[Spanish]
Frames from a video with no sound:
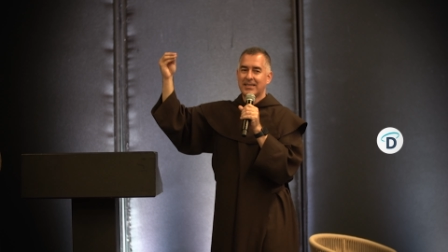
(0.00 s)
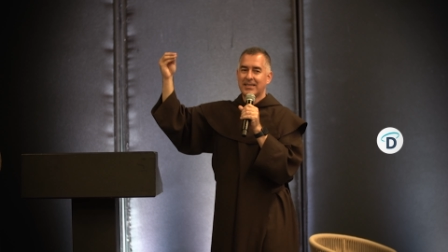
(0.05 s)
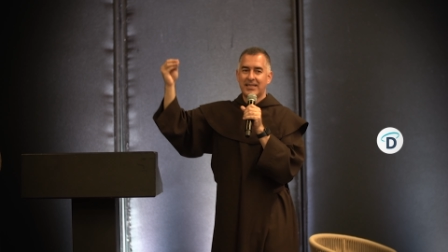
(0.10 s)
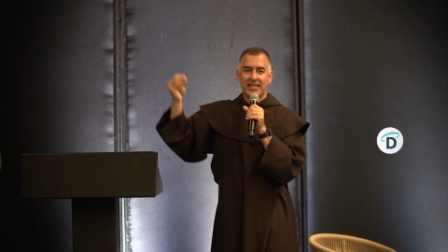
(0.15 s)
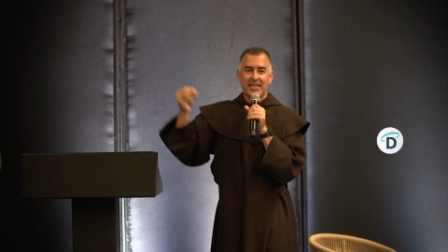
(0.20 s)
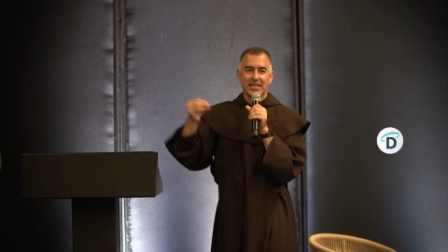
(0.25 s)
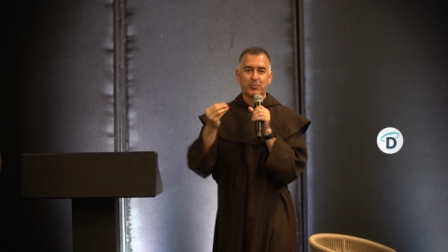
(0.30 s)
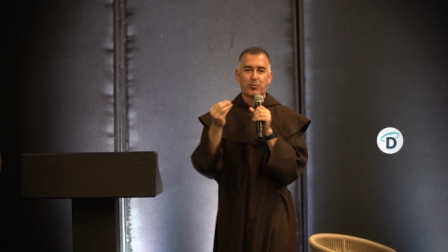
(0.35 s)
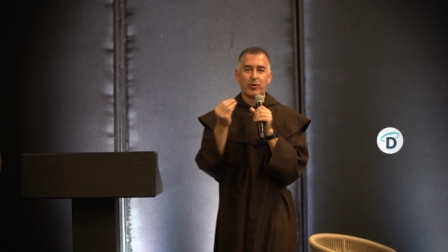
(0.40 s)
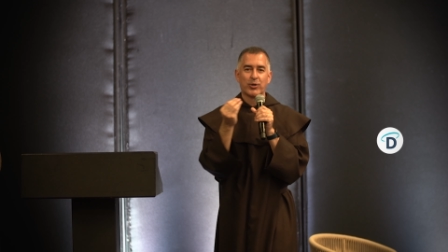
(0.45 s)
Y
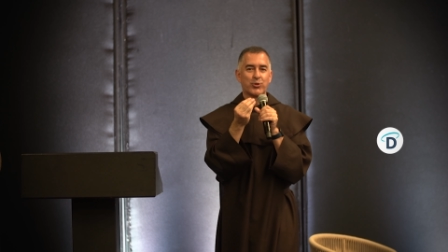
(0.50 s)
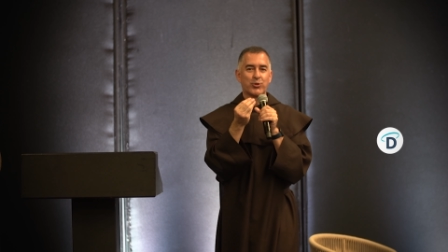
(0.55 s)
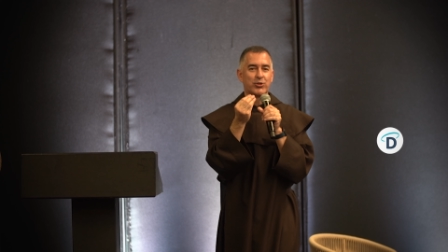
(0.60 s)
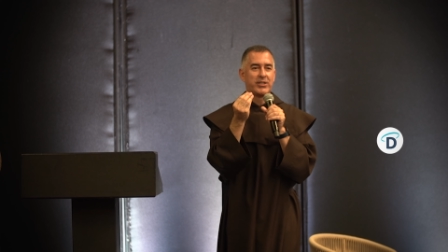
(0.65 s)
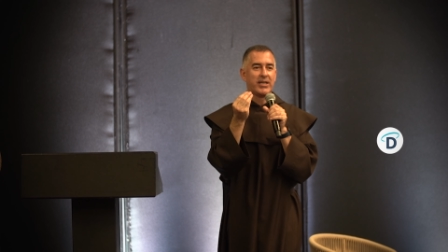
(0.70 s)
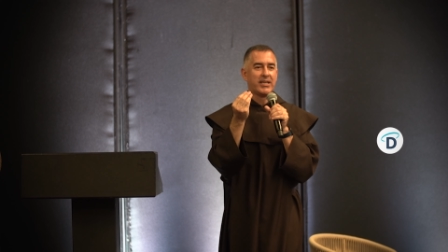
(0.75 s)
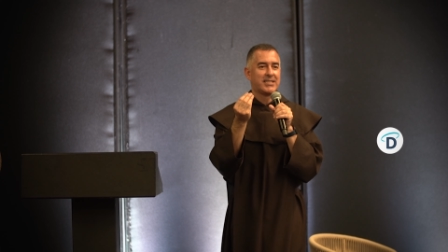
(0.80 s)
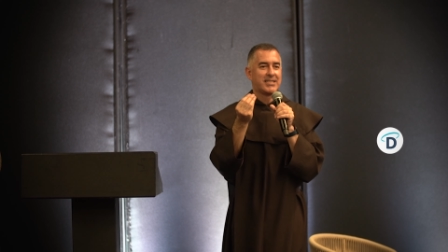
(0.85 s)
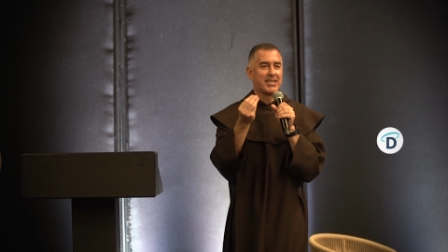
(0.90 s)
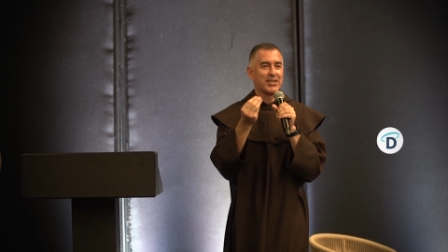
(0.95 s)
después
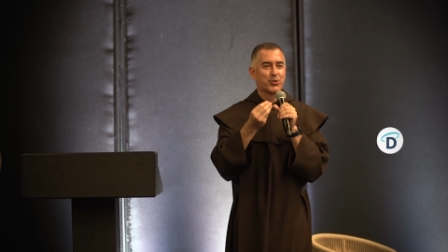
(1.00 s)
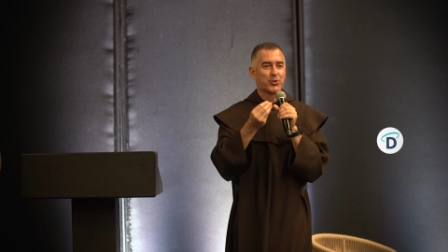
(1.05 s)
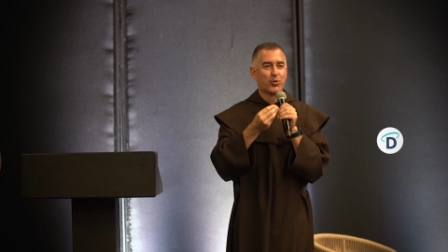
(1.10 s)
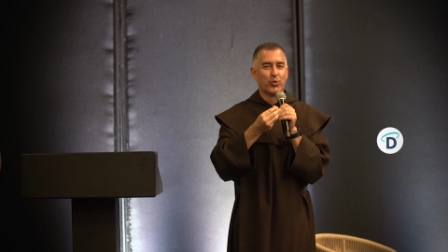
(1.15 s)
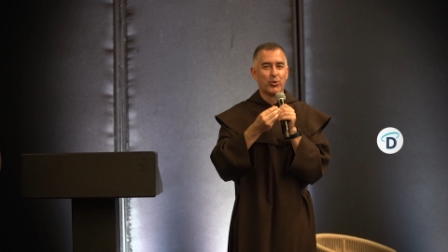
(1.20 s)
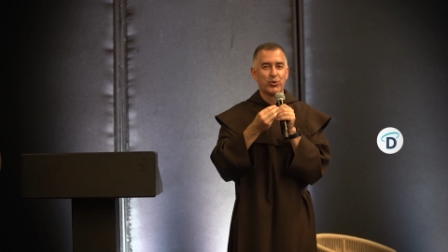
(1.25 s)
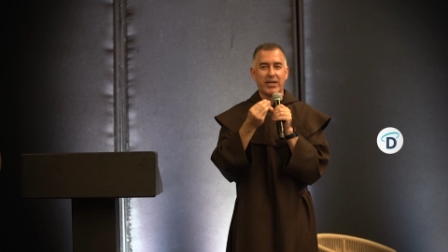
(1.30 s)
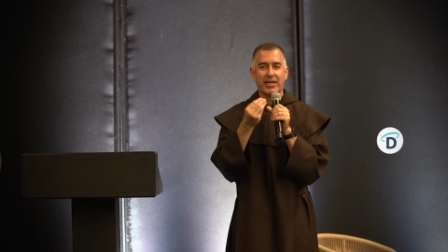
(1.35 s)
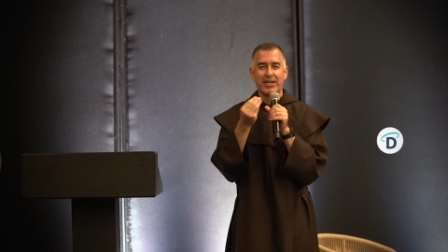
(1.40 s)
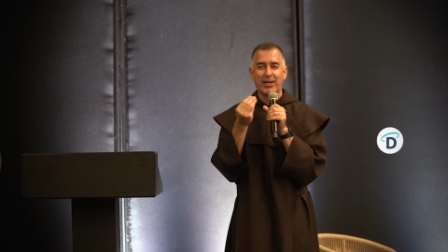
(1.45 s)
ustedes
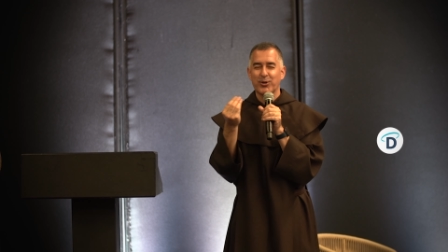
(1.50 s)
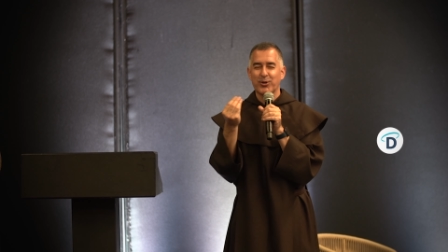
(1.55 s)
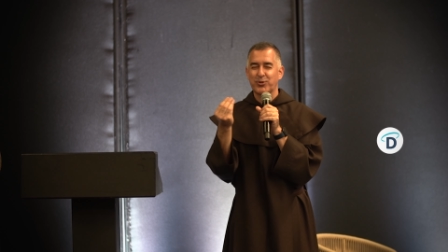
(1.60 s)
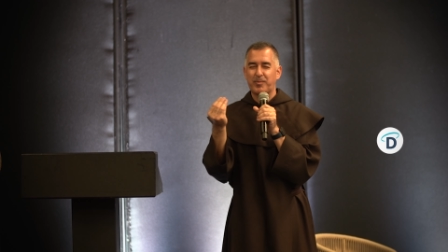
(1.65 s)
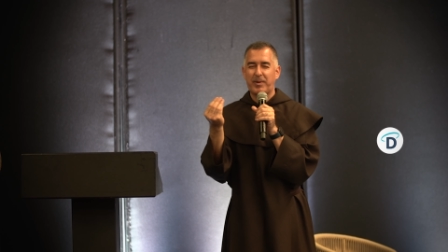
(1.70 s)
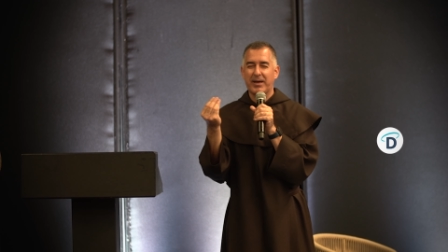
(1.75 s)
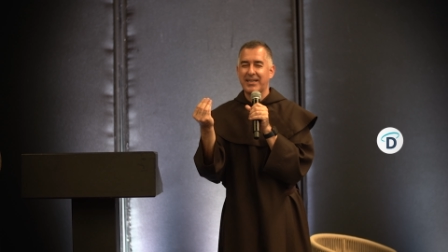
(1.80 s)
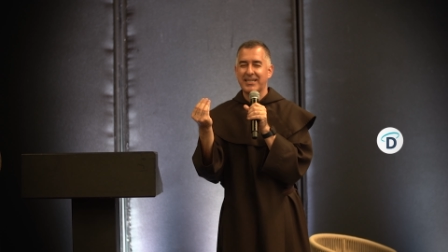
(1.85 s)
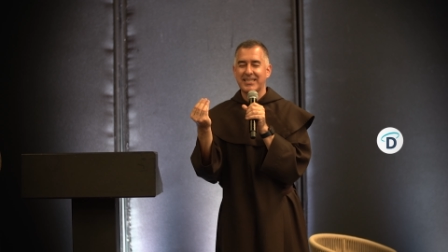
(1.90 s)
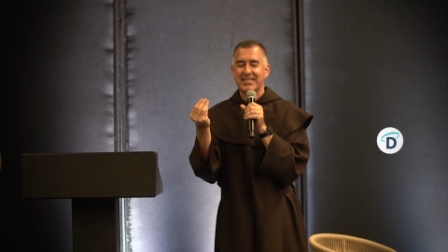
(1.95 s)
escuchan a los
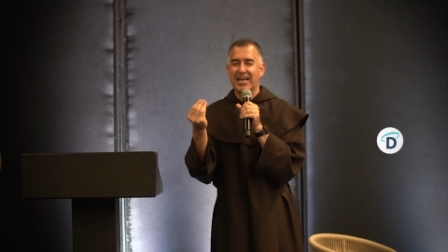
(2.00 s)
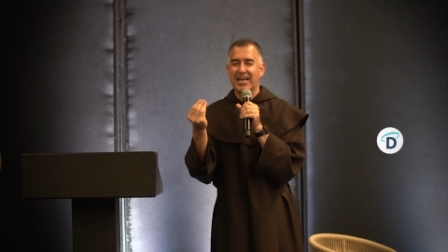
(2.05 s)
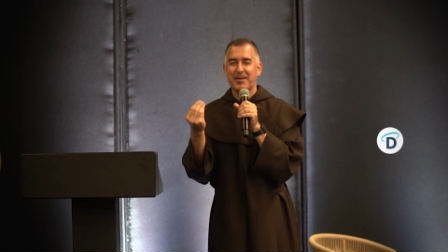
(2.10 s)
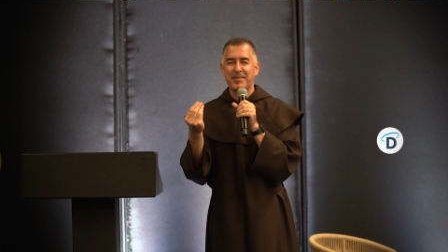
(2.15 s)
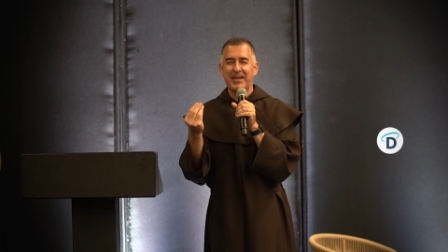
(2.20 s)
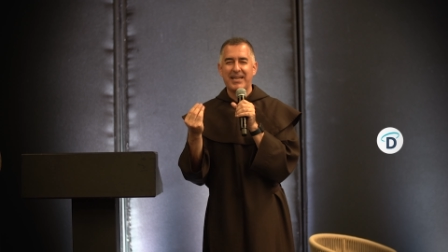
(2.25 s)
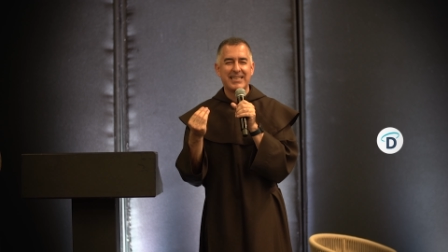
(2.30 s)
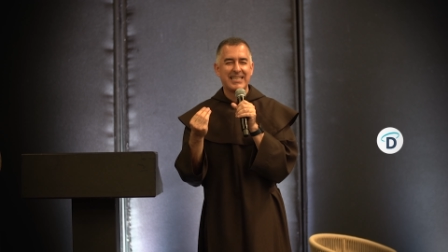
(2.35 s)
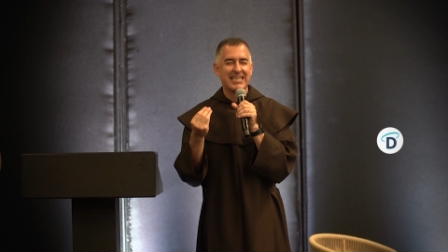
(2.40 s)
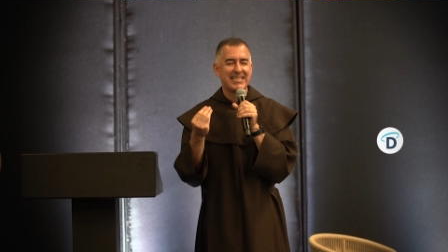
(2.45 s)
padres
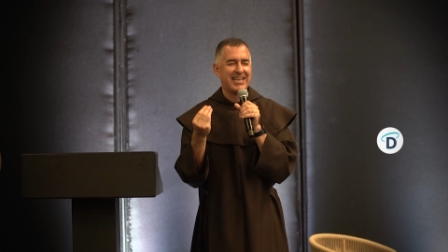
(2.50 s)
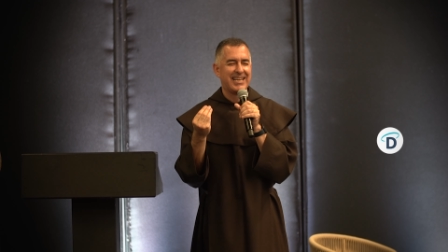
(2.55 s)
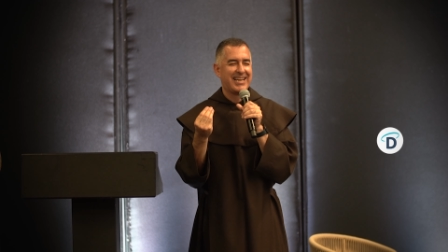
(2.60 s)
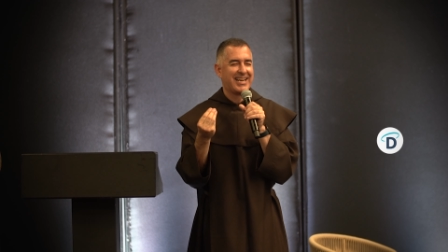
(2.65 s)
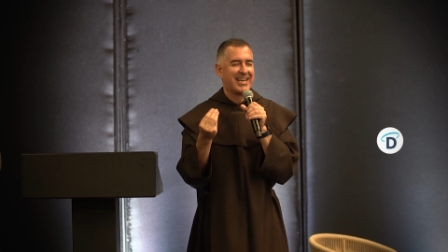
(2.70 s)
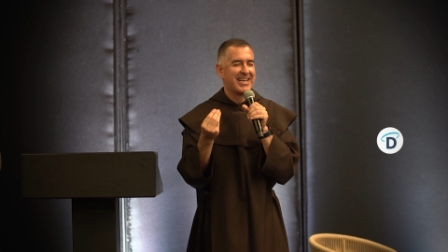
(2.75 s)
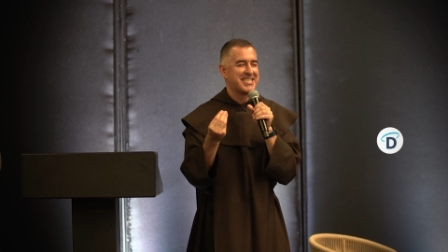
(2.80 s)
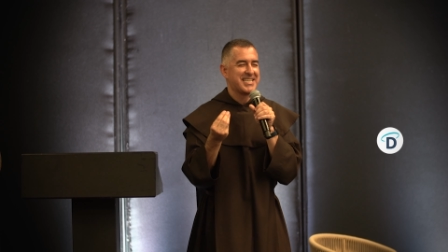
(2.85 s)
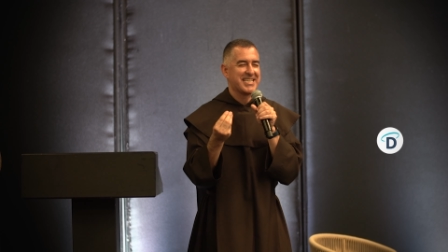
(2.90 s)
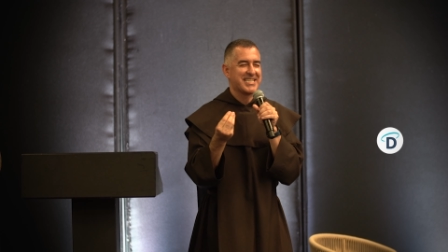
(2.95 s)
carmelitas de la
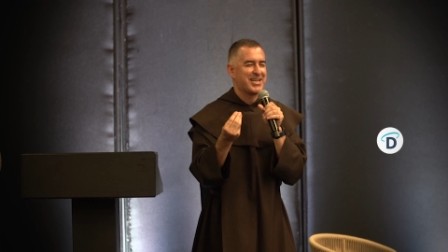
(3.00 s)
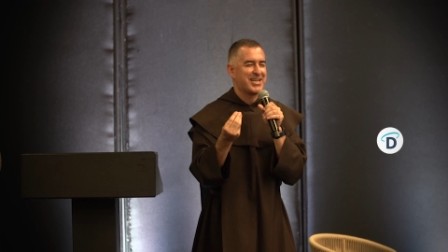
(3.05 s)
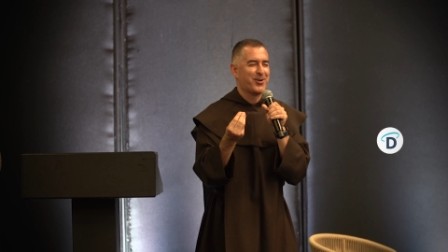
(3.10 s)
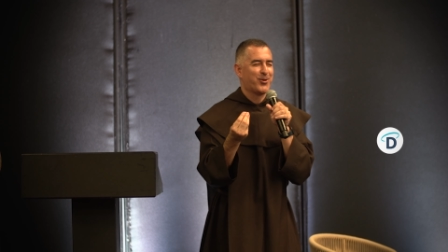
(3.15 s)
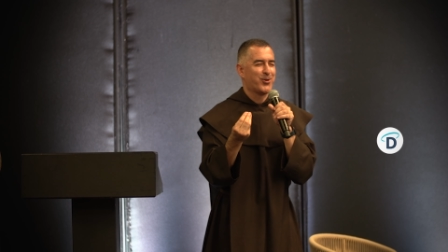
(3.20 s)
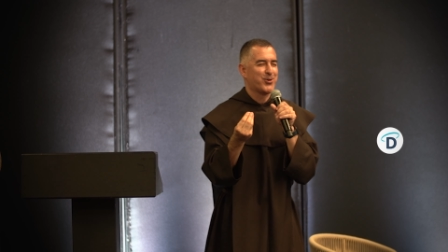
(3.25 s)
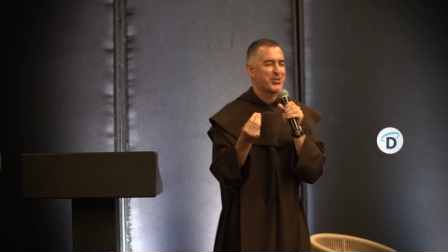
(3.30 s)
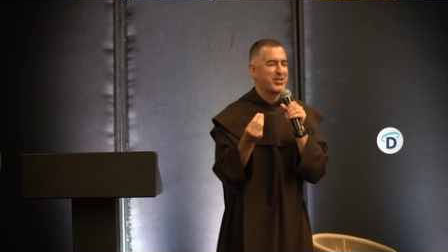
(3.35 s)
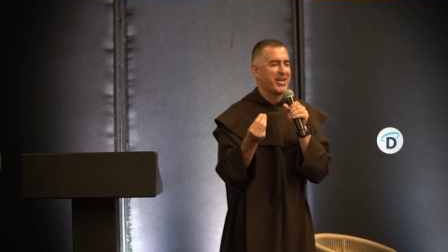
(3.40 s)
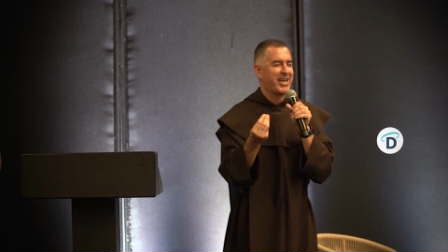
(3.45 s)
iglesia de San
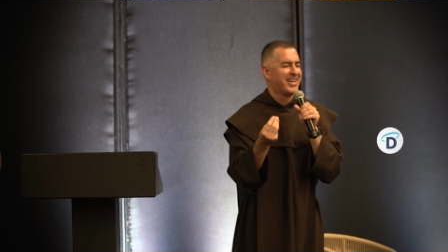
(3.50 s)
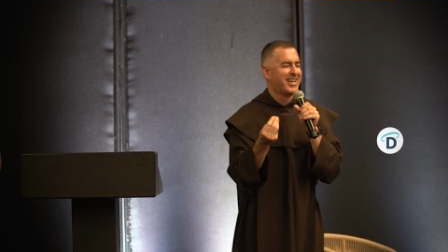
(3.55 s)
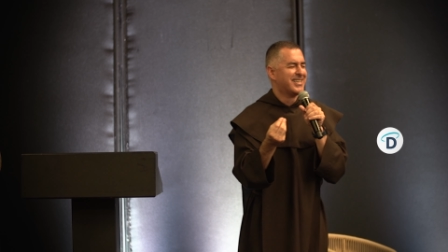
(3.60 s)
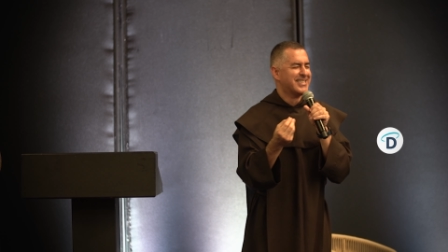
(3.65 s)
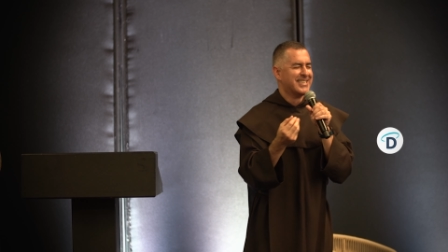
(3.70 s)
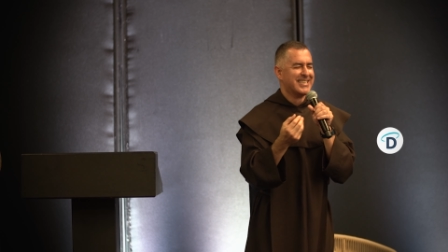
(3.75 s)
José